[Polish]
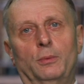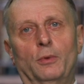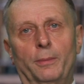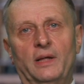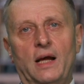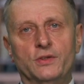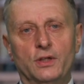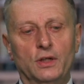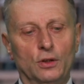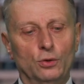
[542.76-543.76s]
tym
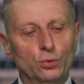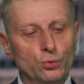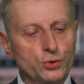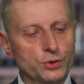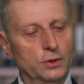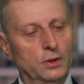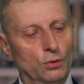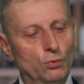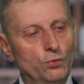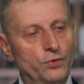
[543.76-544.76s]
obrazie duszy
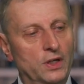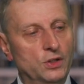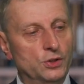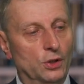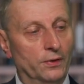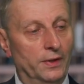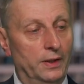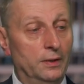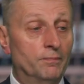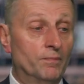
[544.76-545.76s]

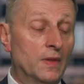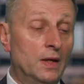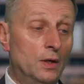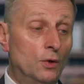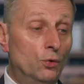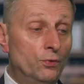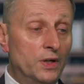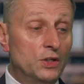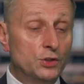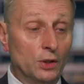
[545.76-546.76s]
uwięzionej,
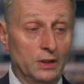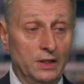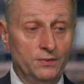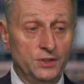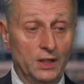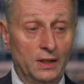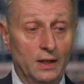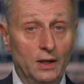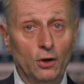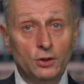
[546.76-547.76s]
uwięzionej w
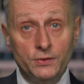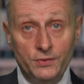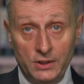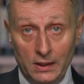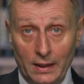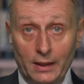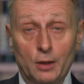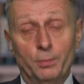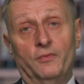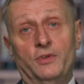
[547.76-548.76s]
ciele. Oczywiście, tak
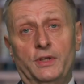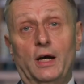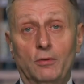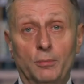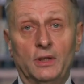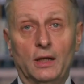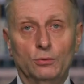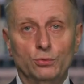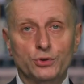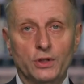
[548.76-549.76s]
jak powiedziałem, ta
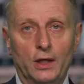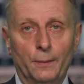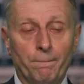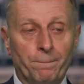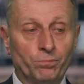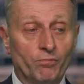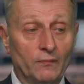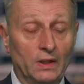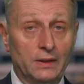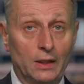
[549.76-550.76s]
dusza,
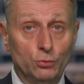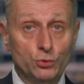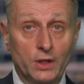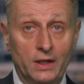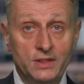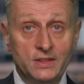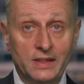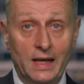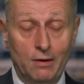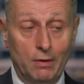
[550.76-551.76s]
ta dusza
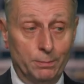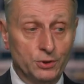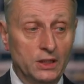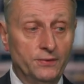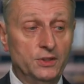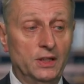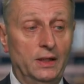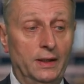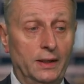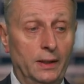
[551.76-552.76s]
istniała przed
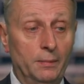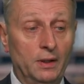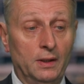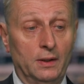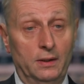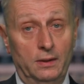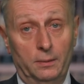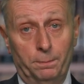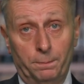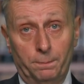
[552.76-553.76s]
wcieleniem,
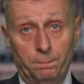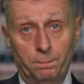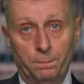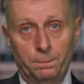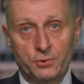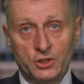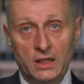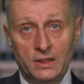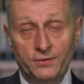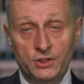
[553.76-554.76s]
y,
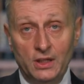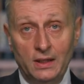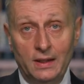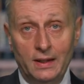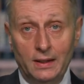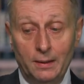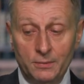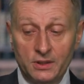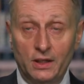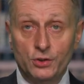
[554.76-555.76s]
przed
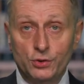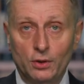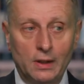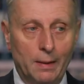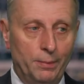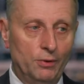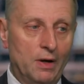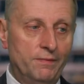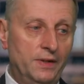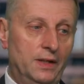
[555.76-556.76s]
wcieleniem zresztą
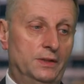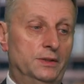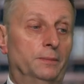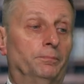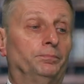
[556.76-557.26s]
nabyła wiedzy.